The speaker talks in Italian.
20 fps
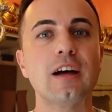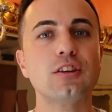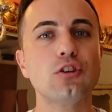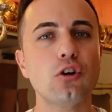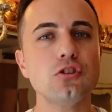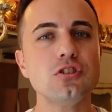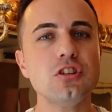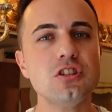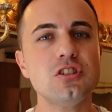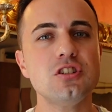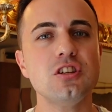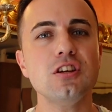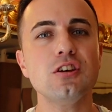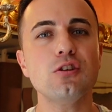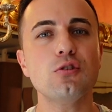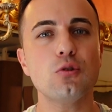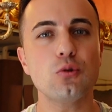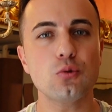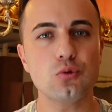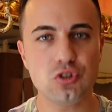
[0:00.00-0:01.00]
Ad ogni
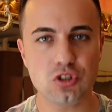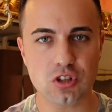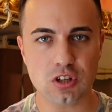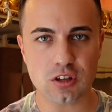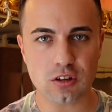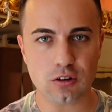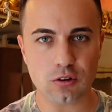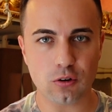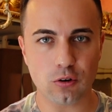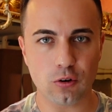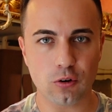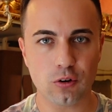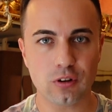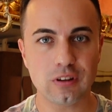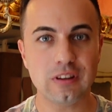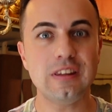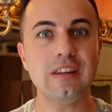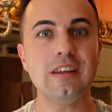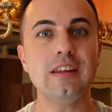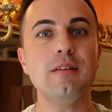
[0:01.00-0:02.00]
singolo giro
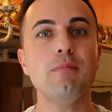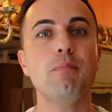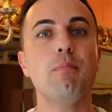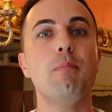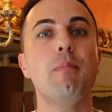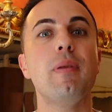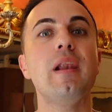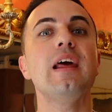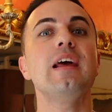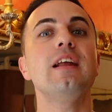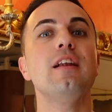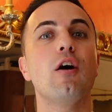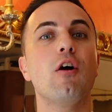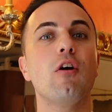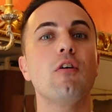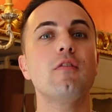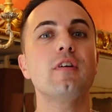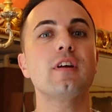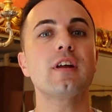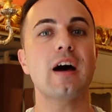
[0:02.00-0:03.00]
di Play
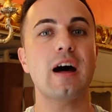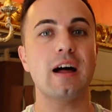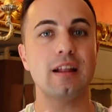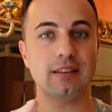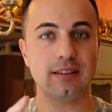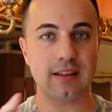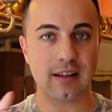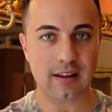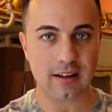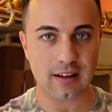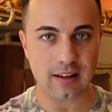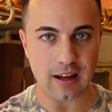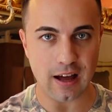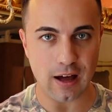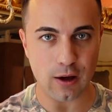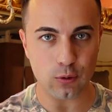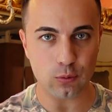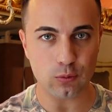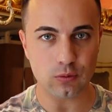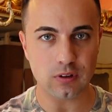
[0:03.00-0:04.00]
Lover
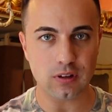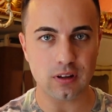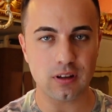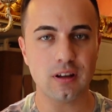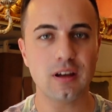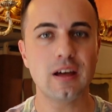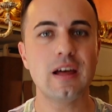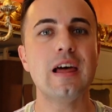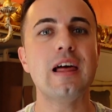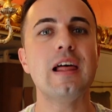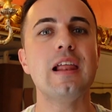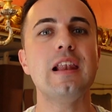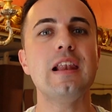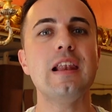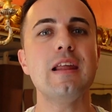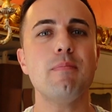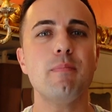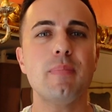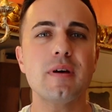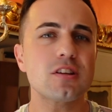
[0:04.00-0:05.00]
Underground
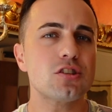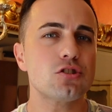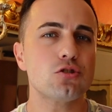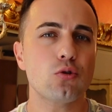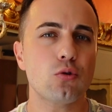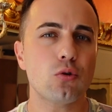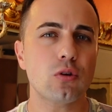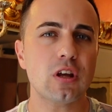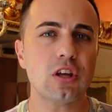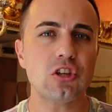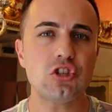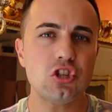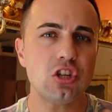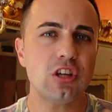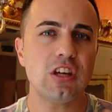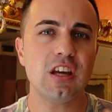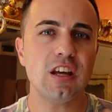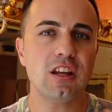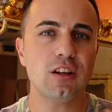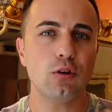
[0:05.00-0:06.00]
le persone ci
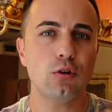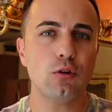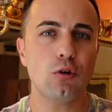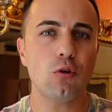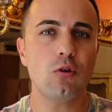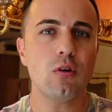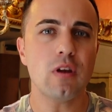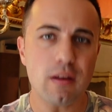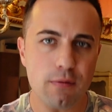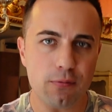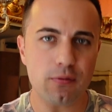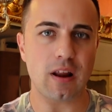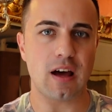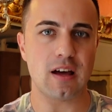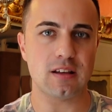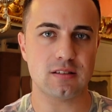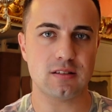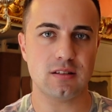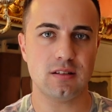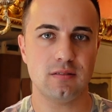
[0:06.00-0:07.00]
chiedono le
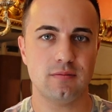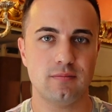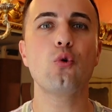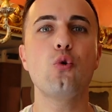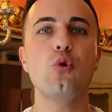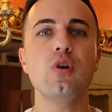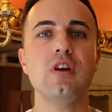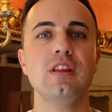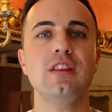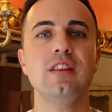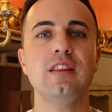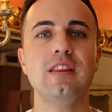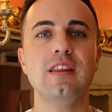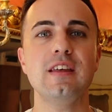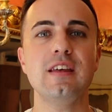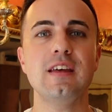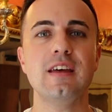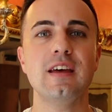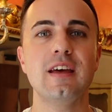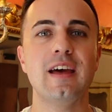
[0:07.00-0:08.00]
frasi.
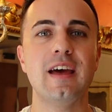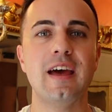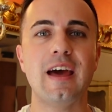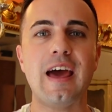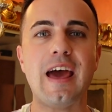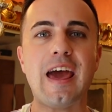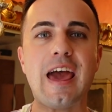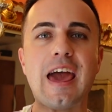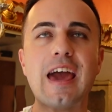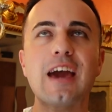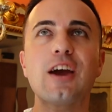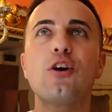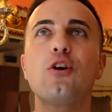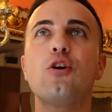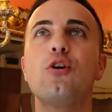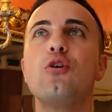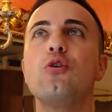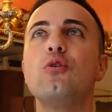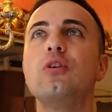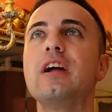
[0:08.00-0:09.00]
Quindi
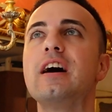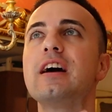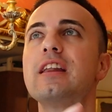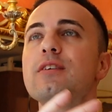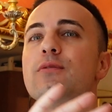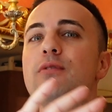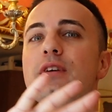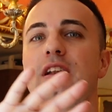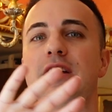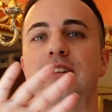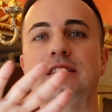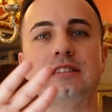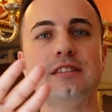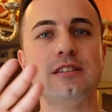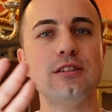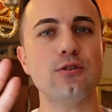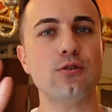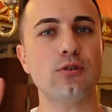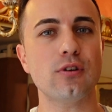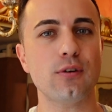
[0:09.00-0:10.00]
ecco la
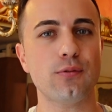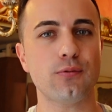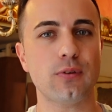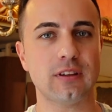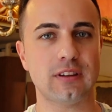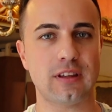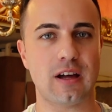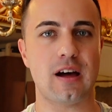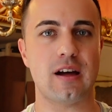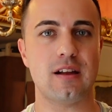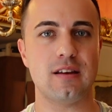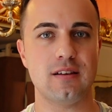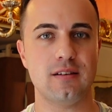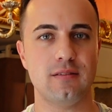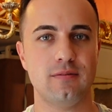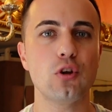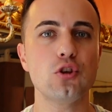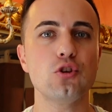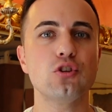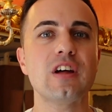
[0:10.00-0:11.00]
rivelazione fatale.
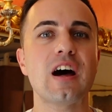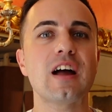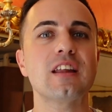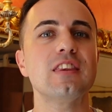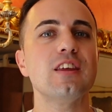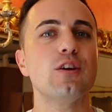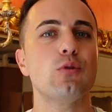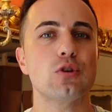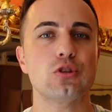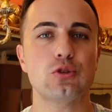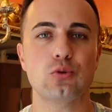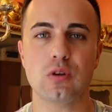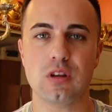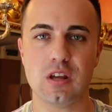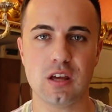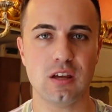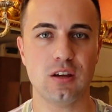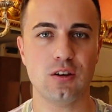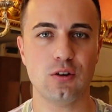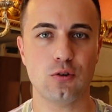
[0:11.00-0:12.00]
Voglio darti questo
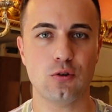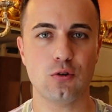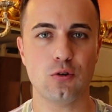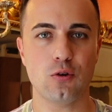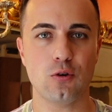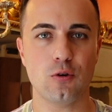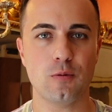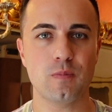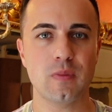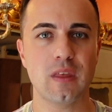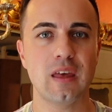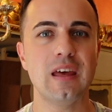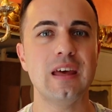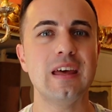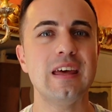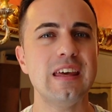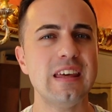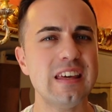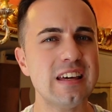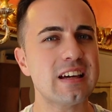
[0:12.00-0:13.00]
elenco
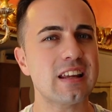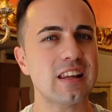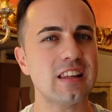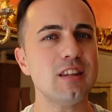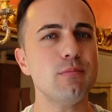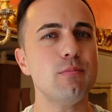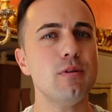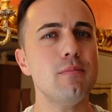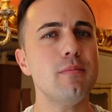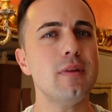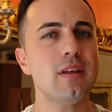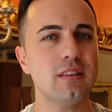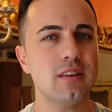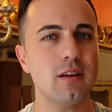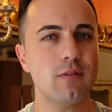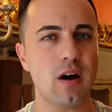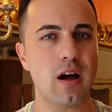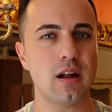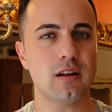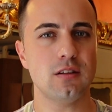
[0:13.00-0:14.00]
incredibilmente
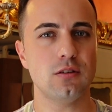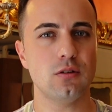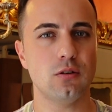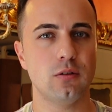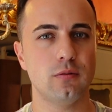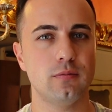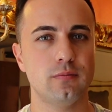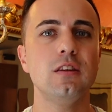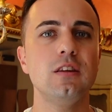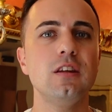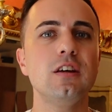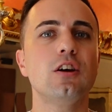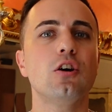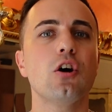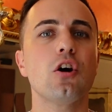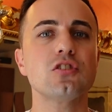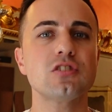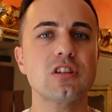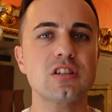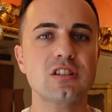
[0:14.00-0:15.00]
valido di
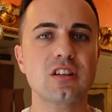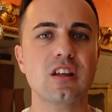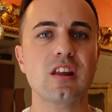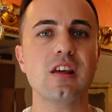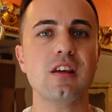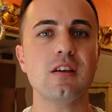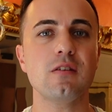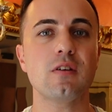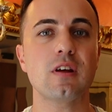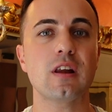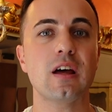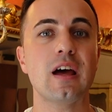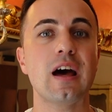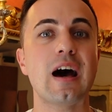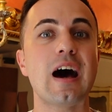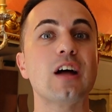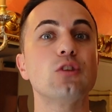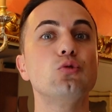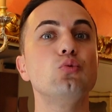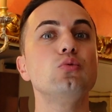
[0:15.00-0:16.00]
cosa scrivere
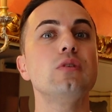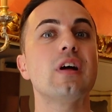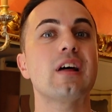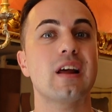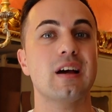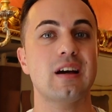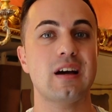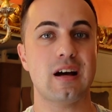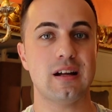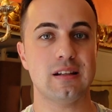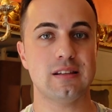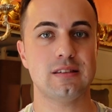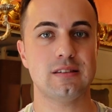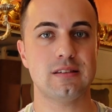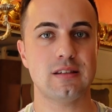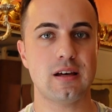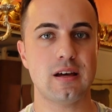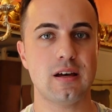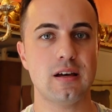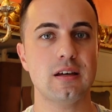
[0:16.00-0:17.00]
ad una
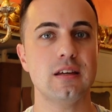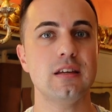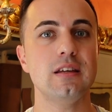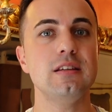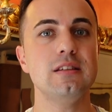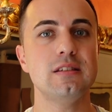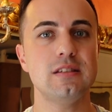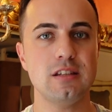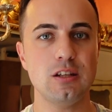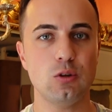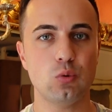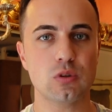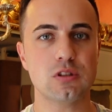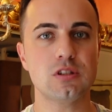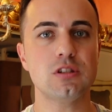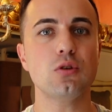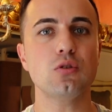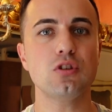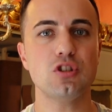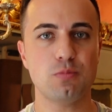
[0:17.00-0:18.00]
ragazza in
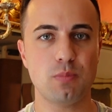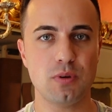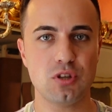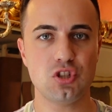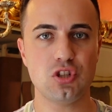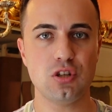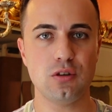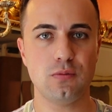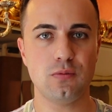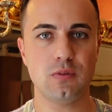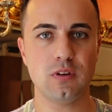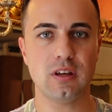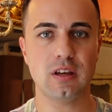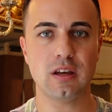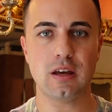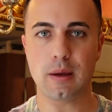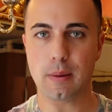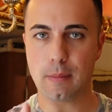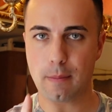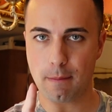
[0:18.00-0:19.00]
situazioni
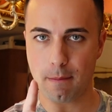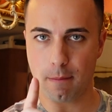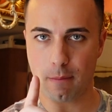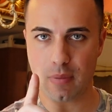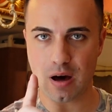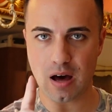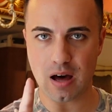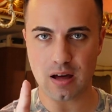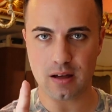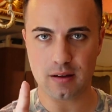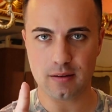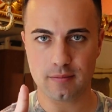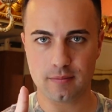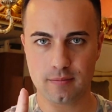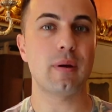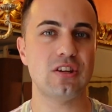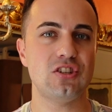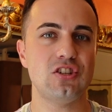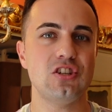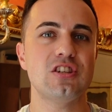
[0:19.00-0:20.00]
specifiche, ma
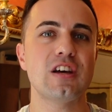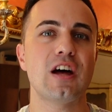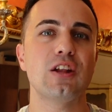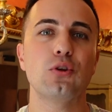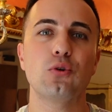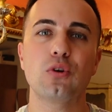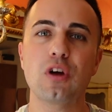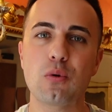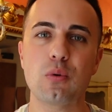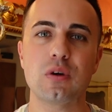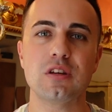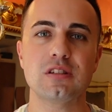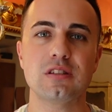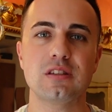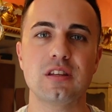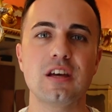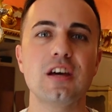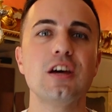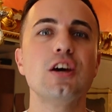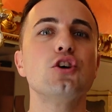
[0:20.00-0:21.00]
precisando che
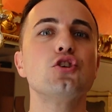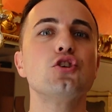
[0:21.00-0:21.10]
queste